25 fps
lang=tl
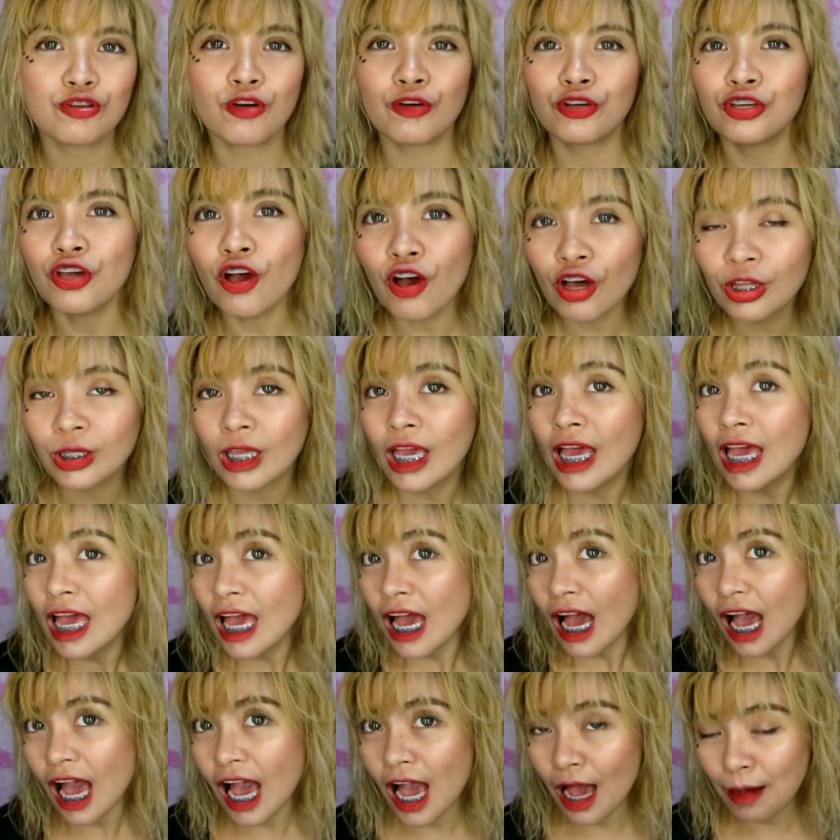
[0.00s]
So yon
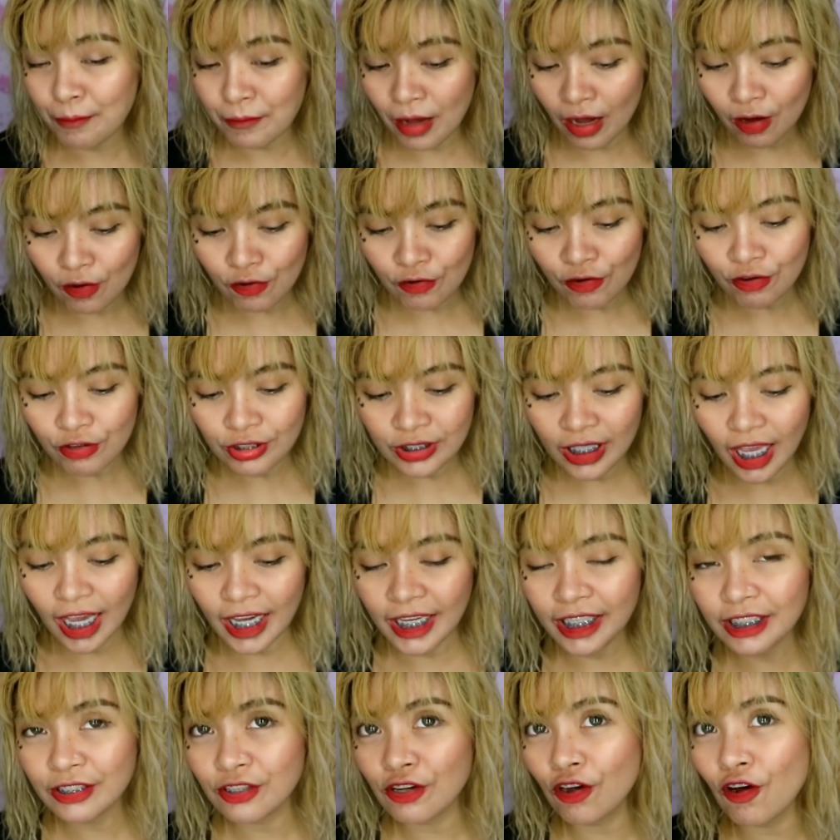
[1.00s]
um, ang
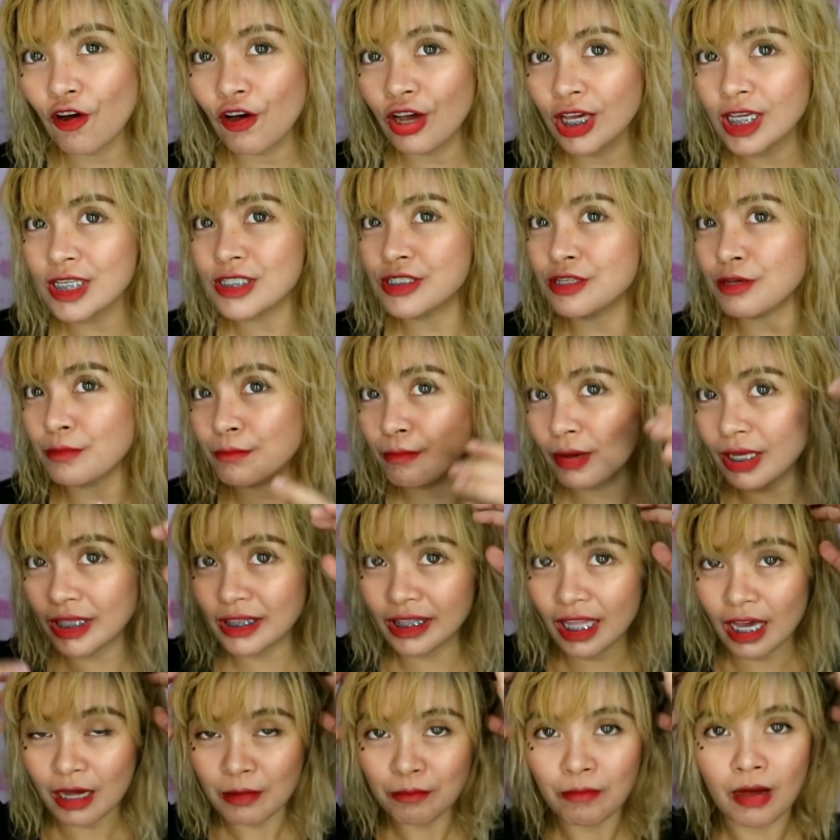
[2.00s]
uunahin ko is yung
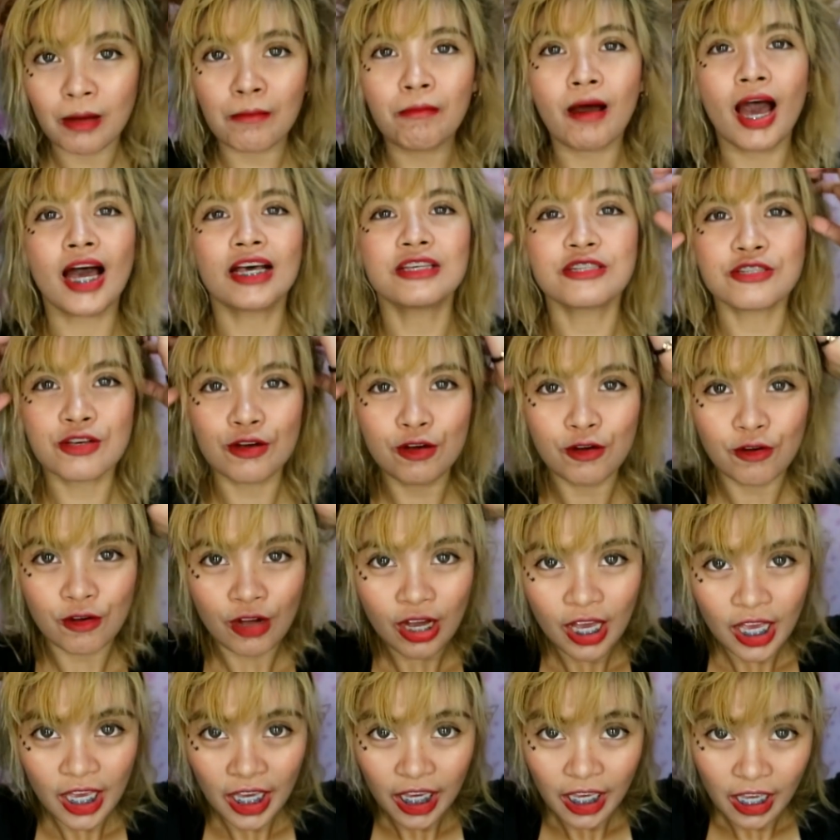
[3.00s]
bandang baba. So
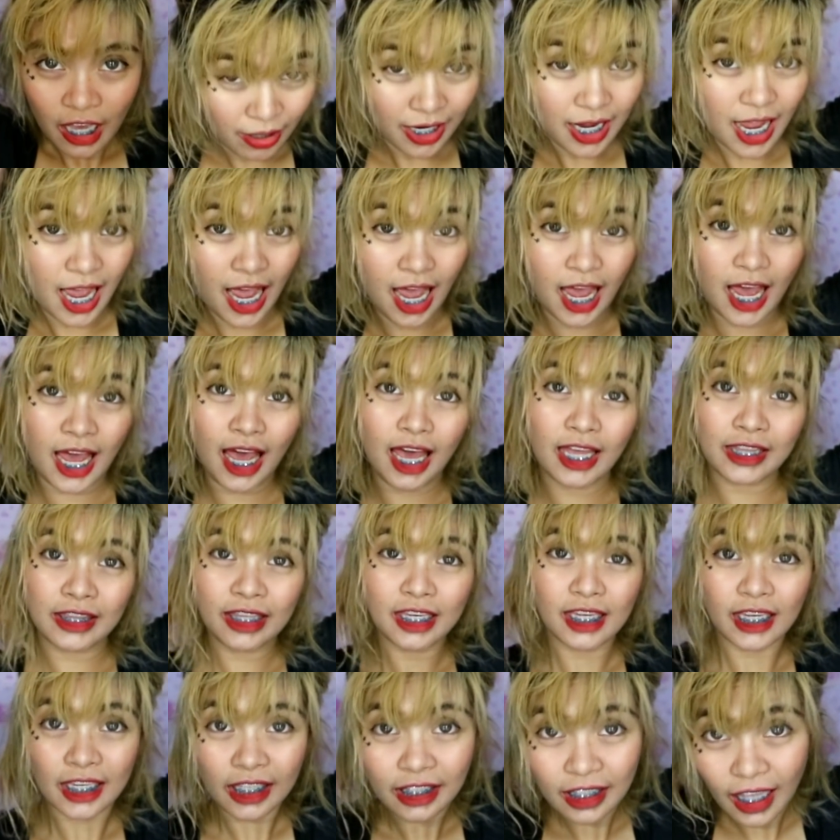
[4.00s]

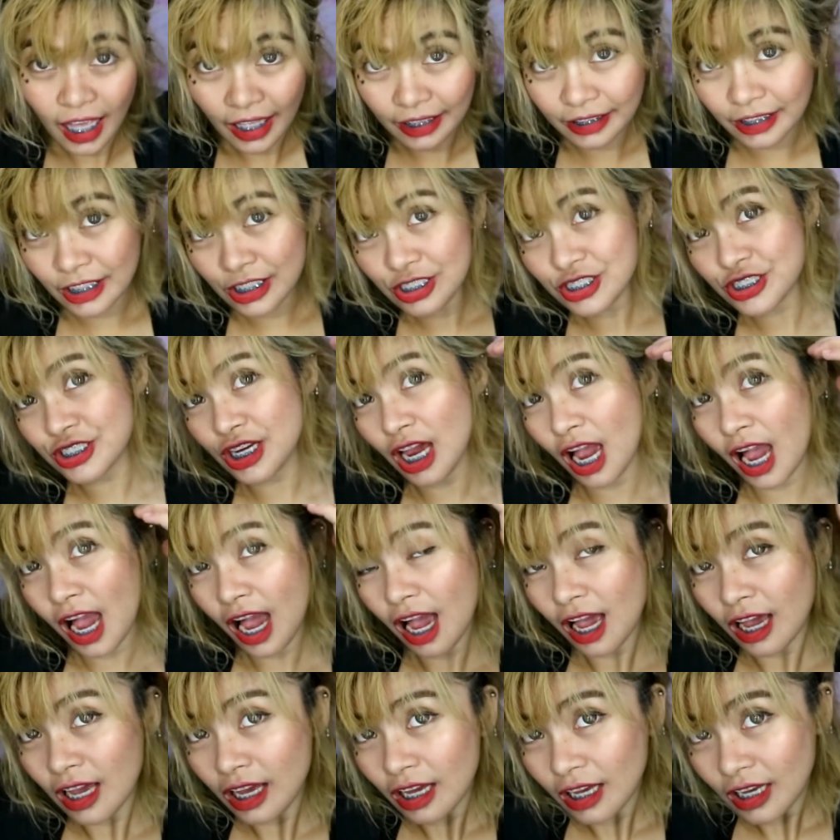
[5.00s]
maghahatiin natin
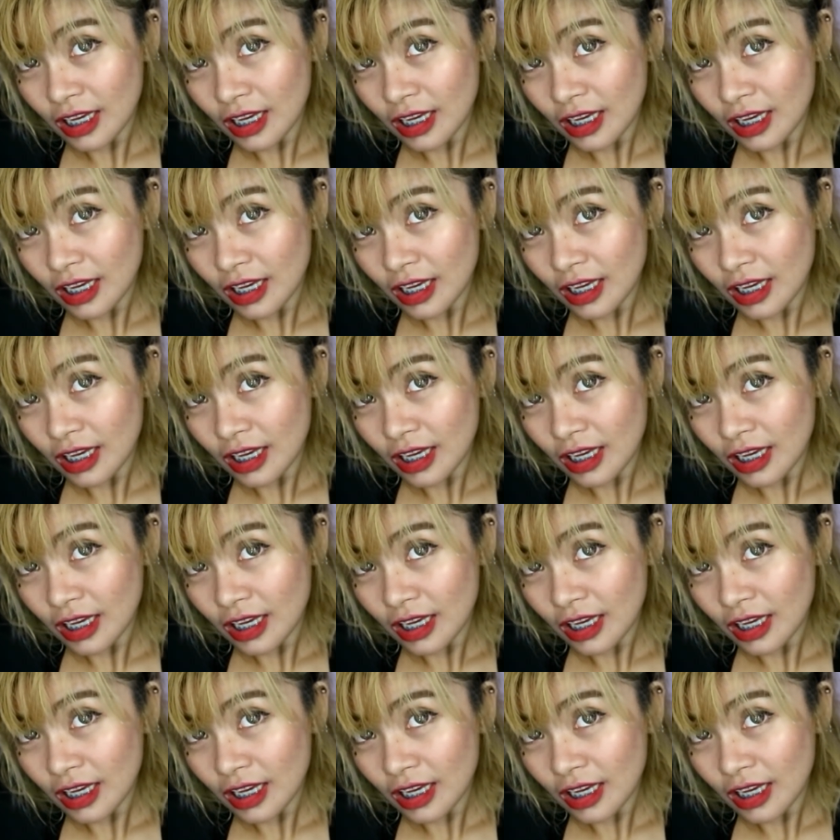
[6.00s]
siya.